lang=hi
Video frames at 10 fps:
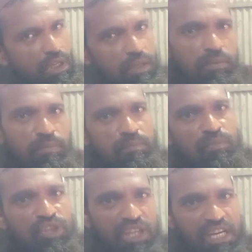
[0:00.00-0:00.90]

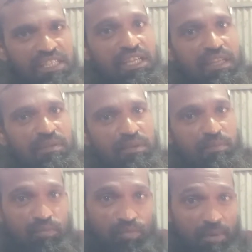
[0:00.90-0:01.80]
मुंबई यहाँ से
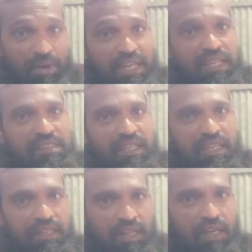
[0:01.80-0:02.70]
हमारे यहाँ से
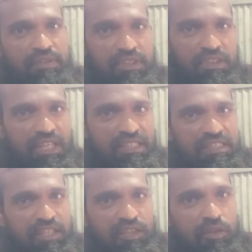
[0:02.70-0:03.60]
लेके धरादी से जहाँ से
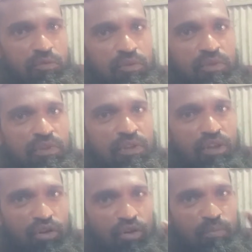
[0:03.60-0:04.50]
चलता हूँ हाँ
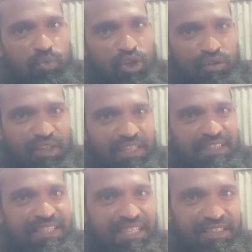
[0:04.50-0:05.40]
और बोरेवली
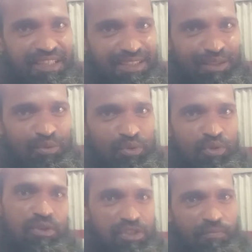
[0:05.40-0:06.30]
तक जहाँ तक जाता हूँ
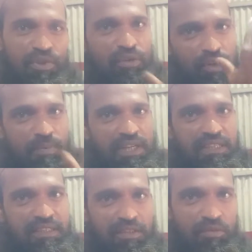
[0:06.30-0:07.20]
हाँ सब फ्लावर ही पकड़
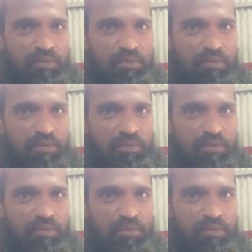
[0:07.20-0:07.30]
के चलता हूँ